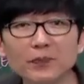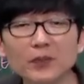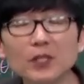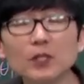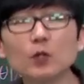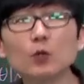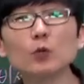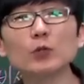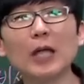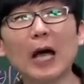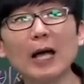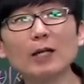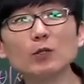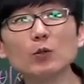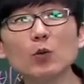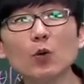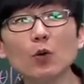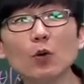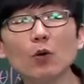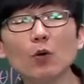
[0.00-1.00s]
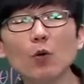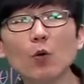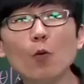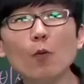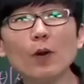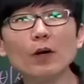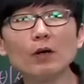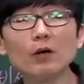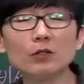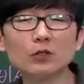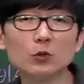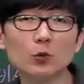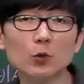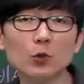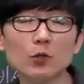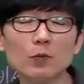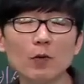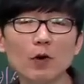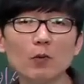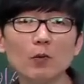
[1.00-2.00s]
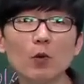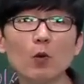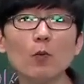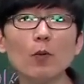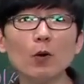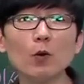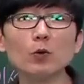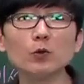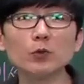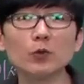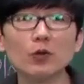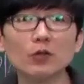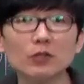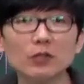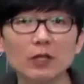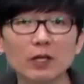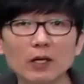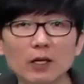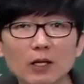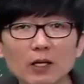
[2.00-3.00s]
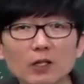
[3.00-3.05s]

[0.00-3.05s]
그리고 나도 5만 원어치 요리를 먹으면 5만 5천 원을 내.